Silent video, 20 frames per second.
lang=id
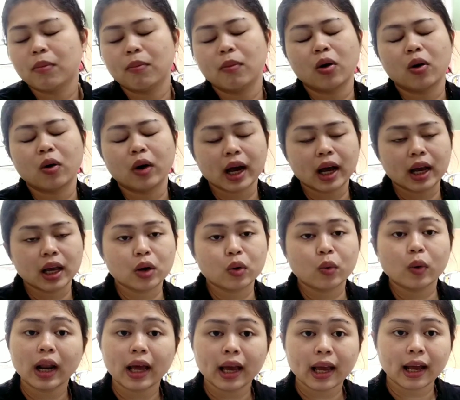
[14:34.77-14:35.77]
pokoknya kayak
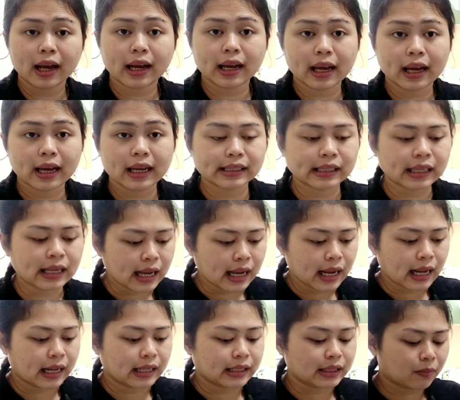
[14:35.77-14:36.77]
gue lah ya guys
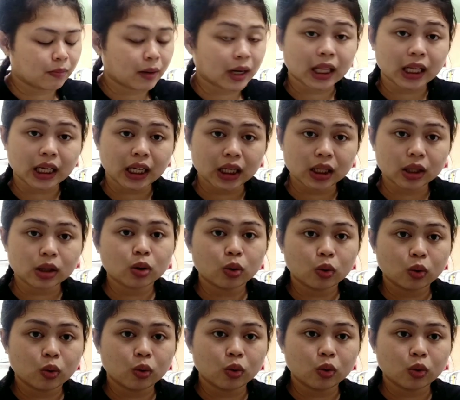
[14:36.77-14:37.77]
nah seperti itu